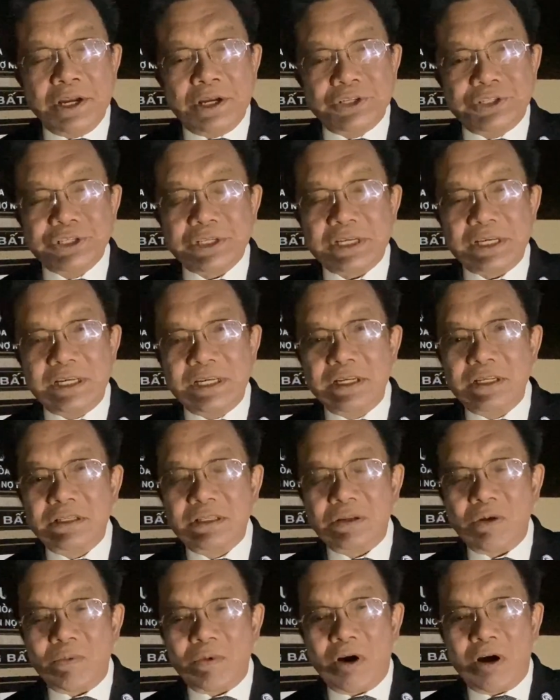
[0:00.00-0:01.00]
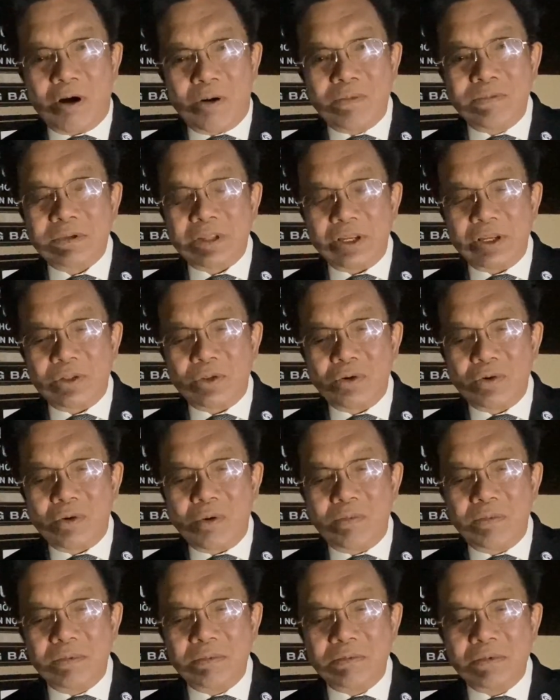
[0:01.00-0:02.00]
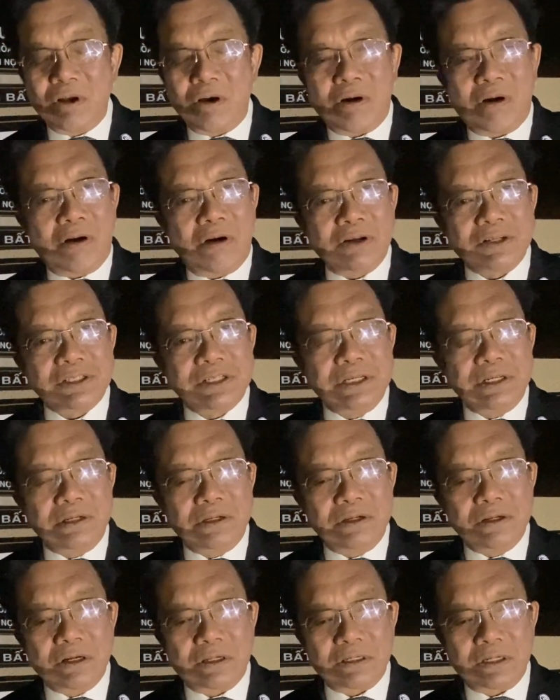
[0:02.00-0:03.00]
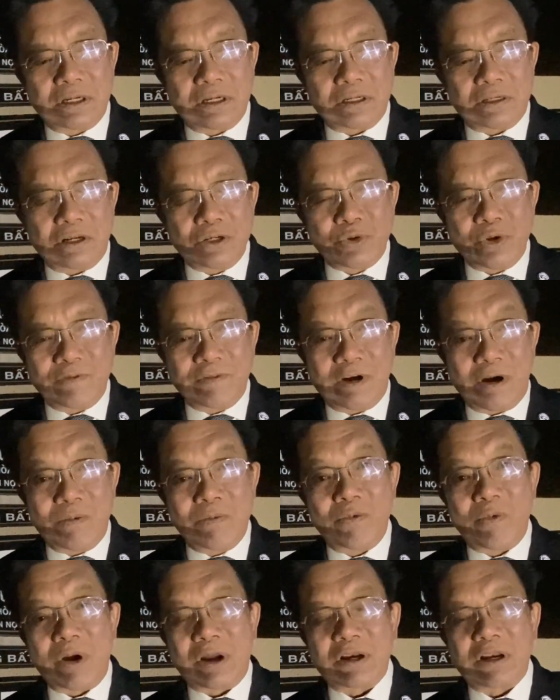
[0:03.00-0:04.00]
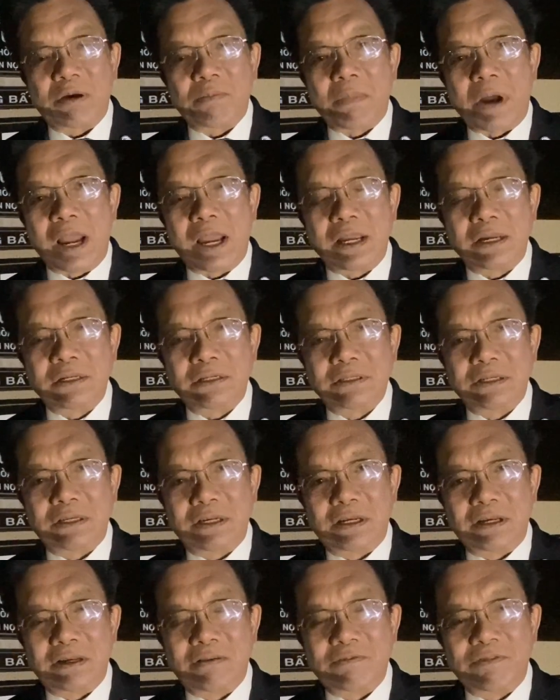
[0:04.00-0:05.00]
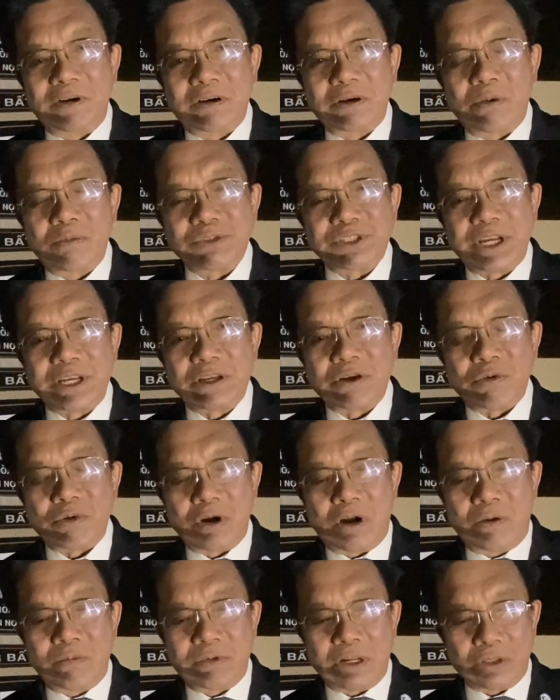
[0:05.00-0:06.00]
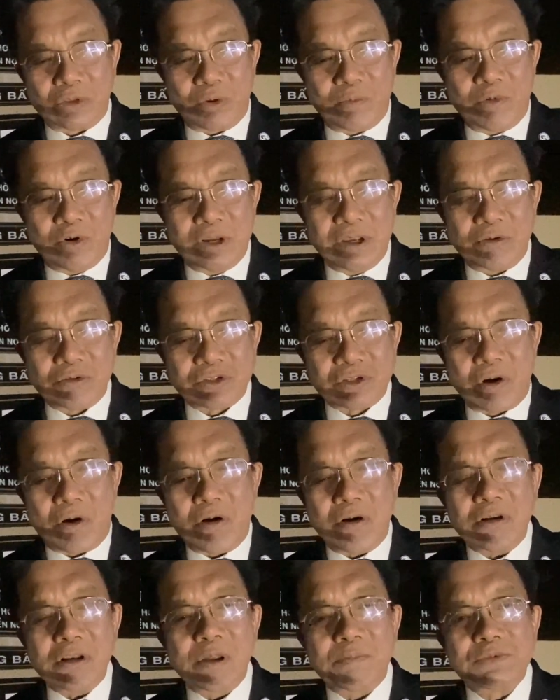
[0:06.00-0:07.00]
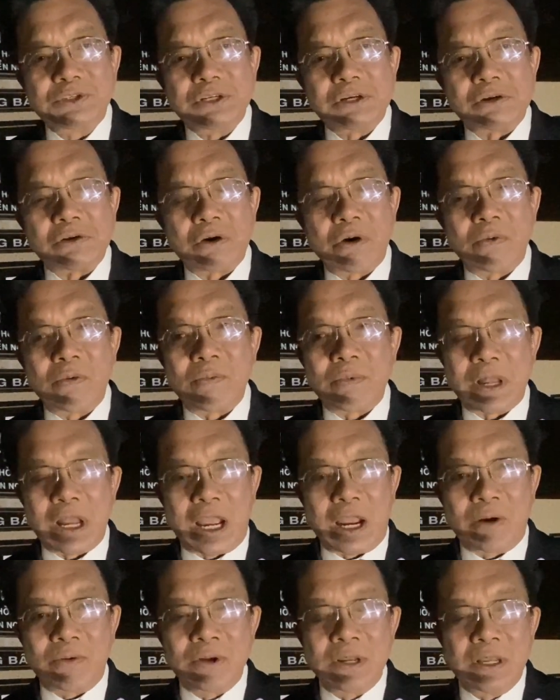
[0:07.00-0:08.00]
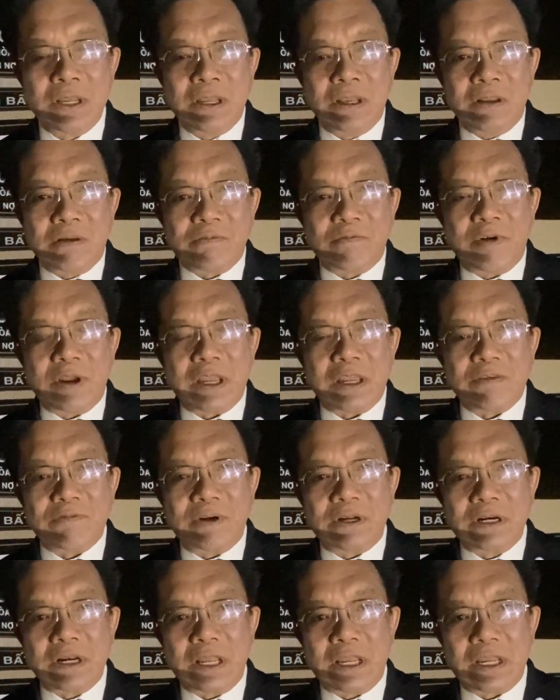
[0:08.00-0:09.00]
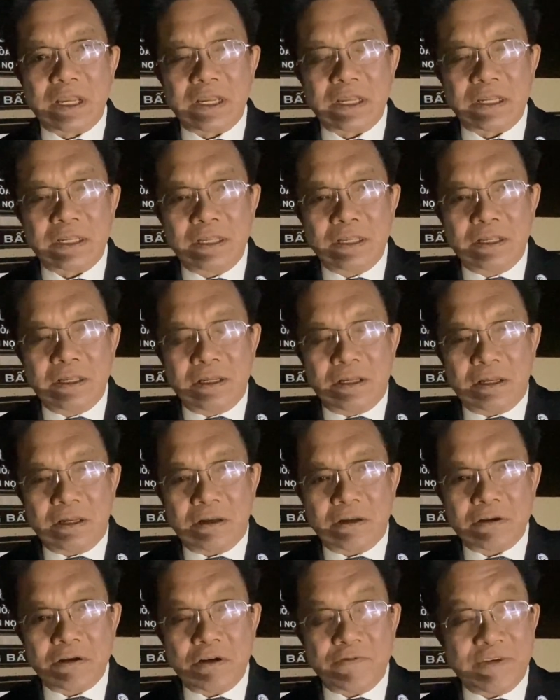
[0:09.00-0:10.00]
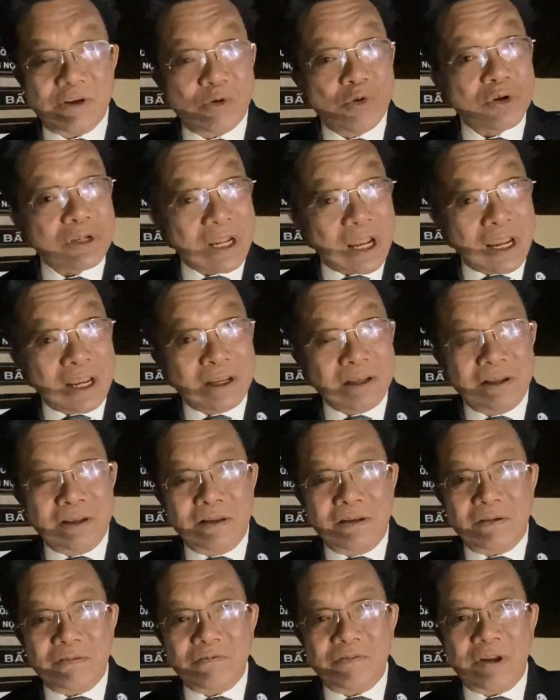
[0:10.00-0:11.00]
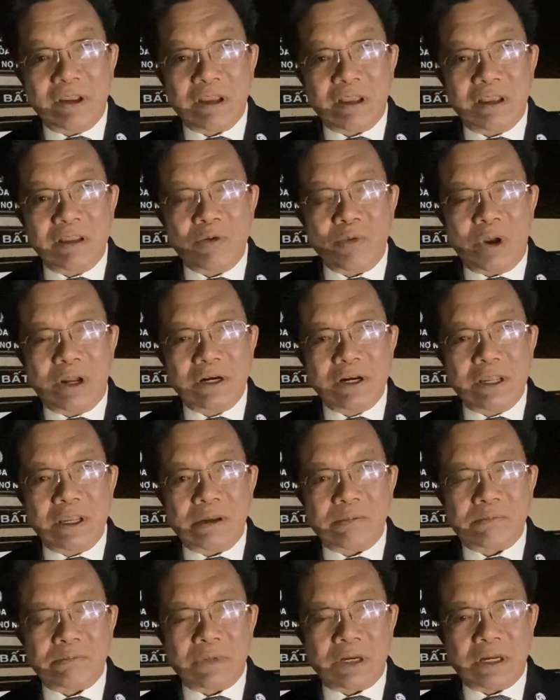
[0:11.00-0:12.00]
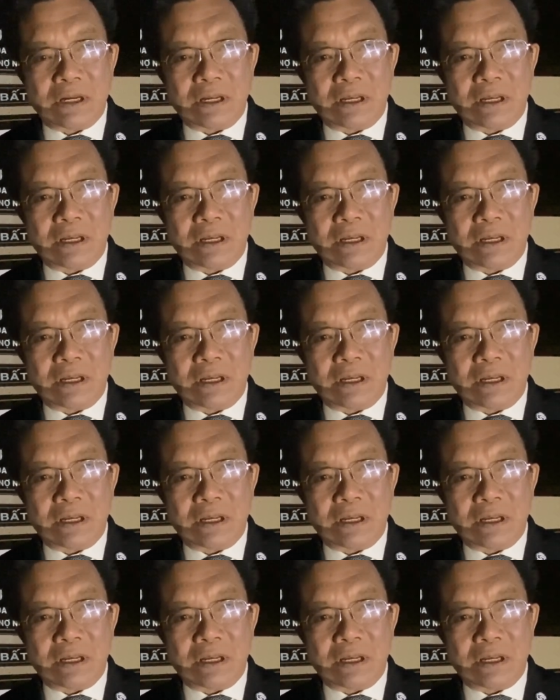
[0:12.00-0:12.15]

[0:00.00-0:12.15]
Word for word: Trước khi ủng hộ ông thì tôi cũng có xin được nói chuyện với ông hoặc là ban vận động tranh cử của ông để tôi muốn hiểu rõ lập trường của ông Hung Cao về vấn đề người Việt quốc gia, về cái quan điểm